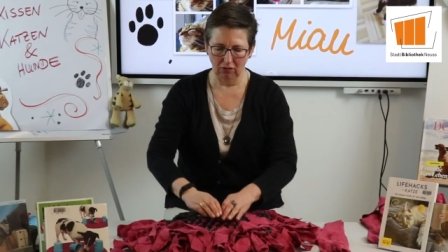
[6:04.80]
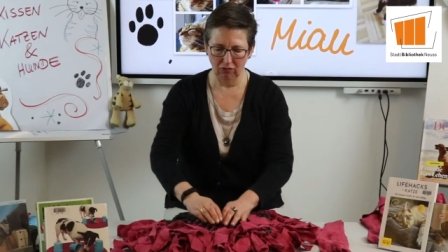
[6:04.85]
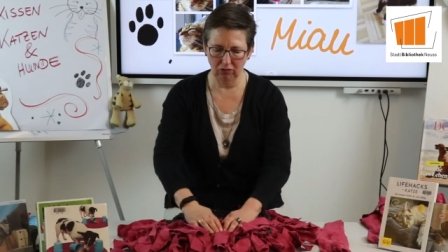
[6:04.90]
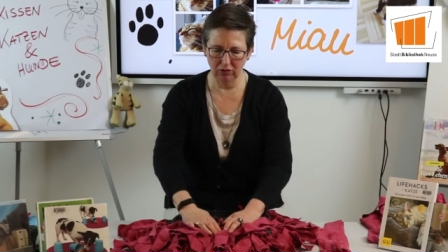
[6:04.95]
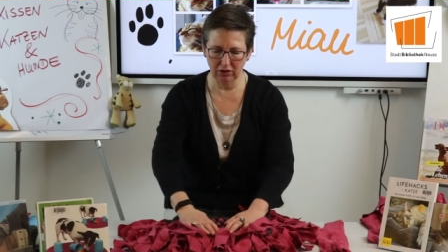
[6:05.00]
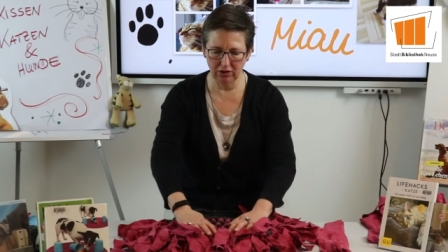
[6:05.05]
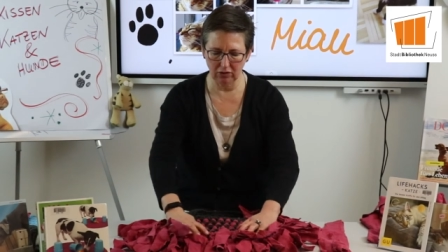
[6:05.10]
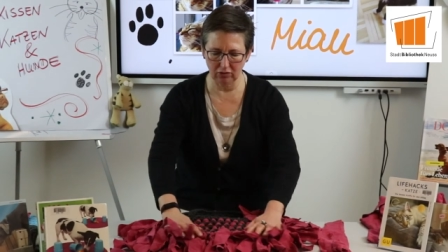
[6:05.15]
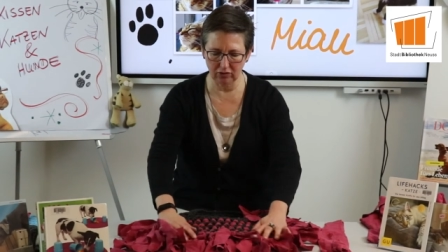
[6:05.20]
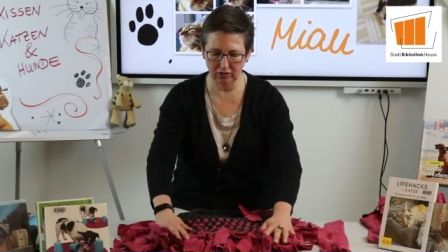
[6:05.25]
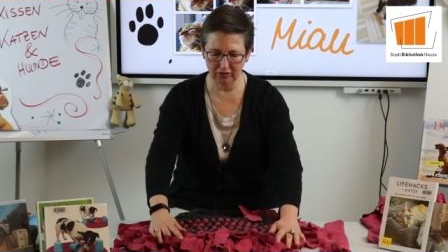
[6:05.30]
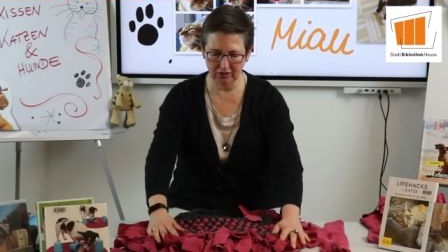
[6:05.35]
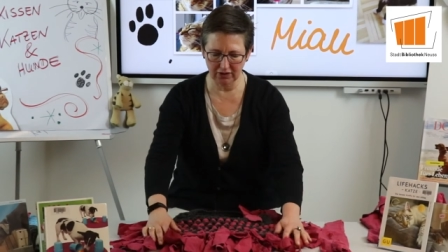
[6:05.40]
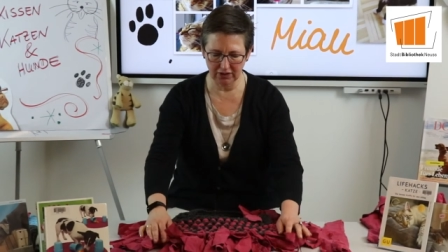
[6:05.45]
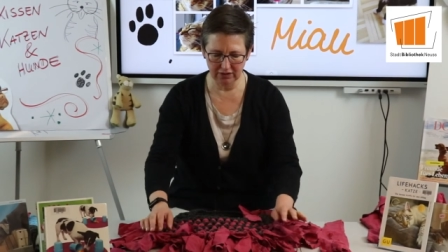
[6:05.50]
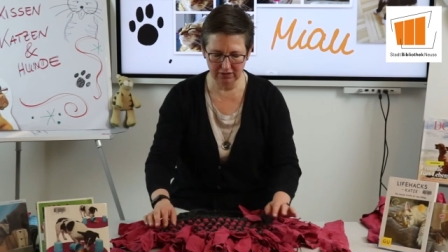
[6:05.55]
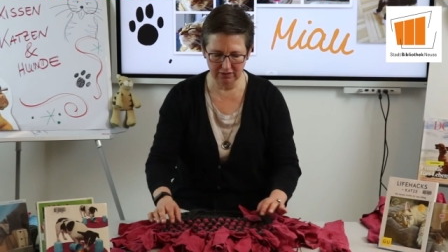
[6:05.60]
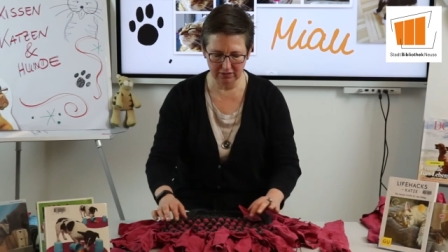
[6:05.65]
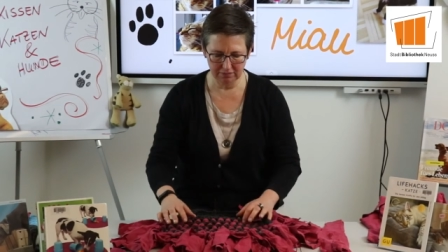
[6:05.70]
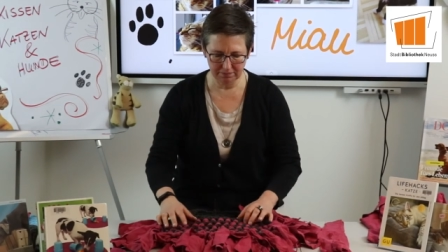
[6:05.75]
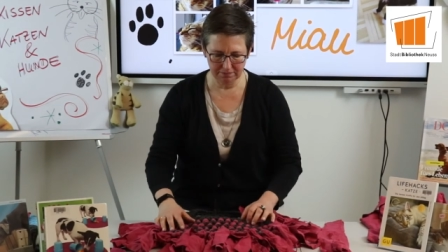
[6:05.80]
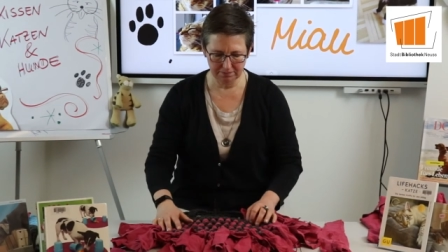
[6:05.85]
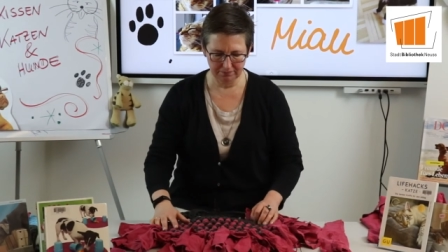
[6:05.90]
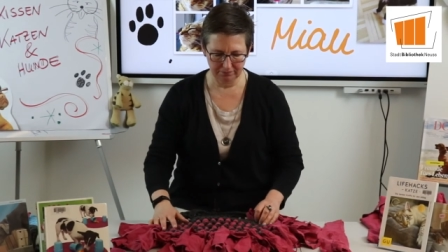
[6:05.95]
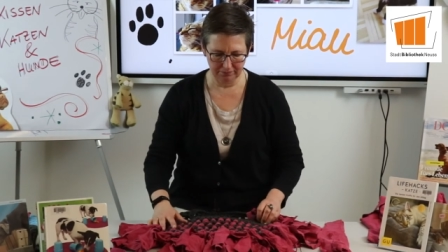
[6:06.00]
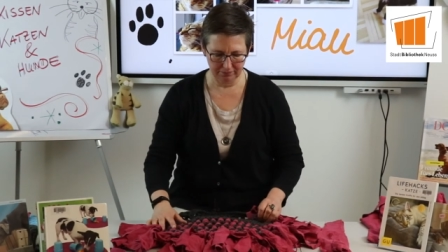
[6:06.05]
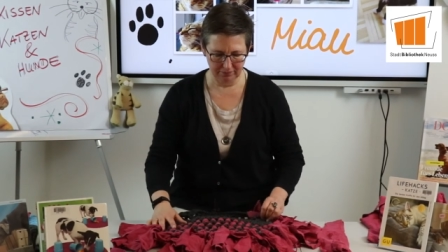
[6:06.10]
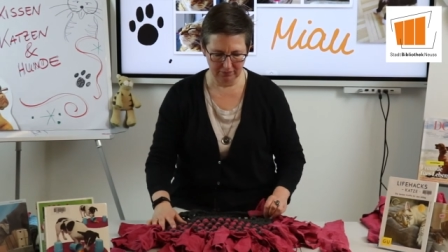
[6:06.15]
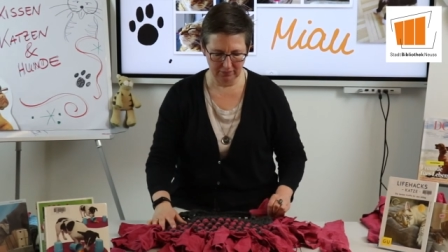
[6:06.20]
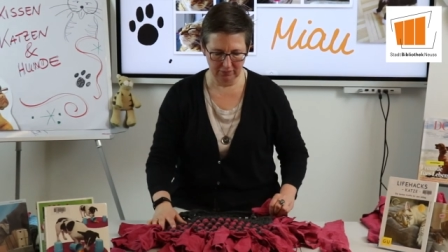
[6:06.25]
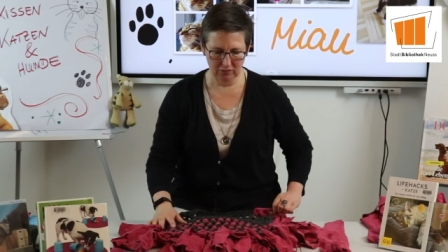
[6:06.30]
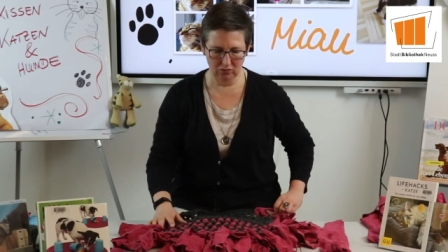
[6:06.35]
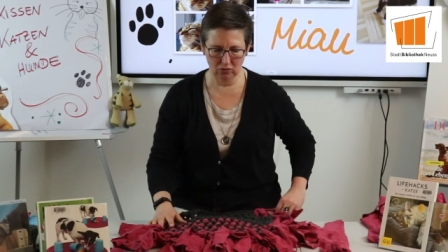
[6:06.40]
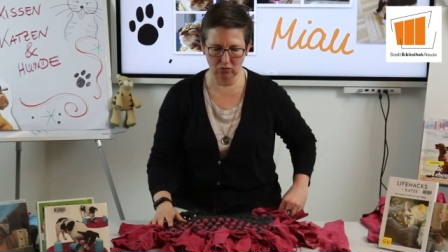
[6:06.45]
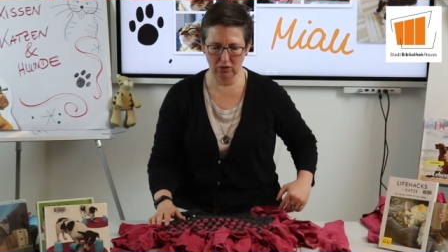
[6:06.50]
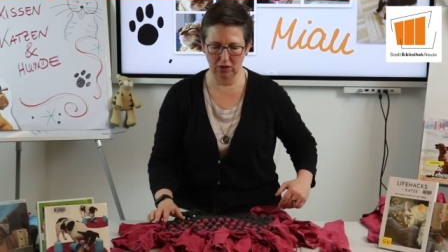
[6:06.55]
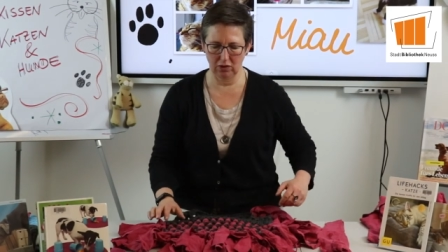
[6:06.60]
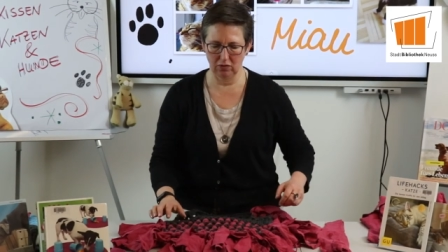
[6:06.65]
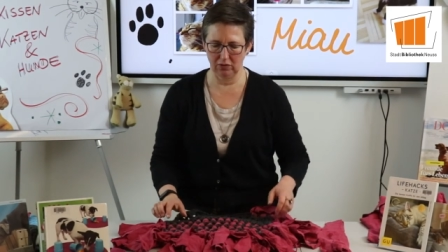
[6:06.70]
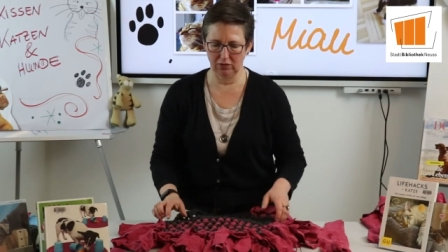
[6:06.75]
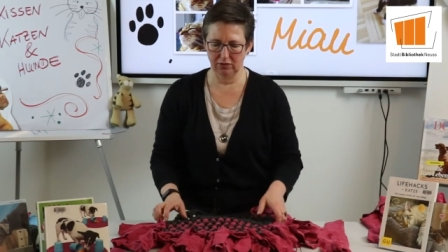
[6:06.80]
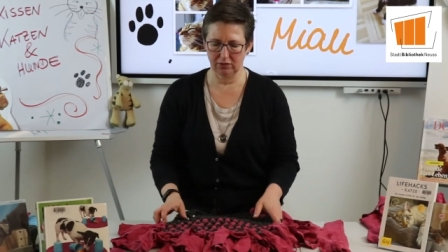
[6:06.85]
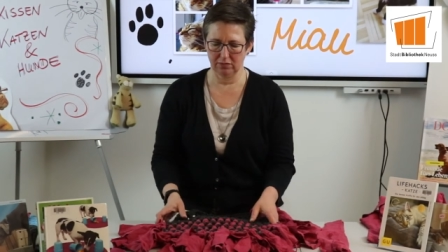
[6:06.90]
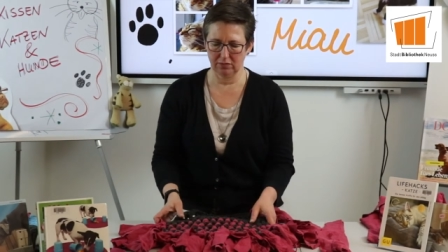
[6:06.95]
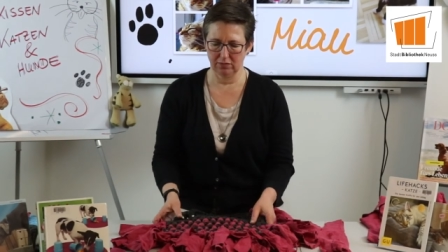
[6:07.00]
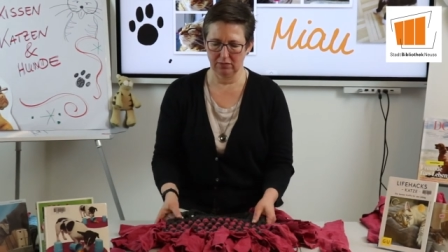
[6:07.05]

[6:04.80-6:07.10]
von der Rückseite so aus.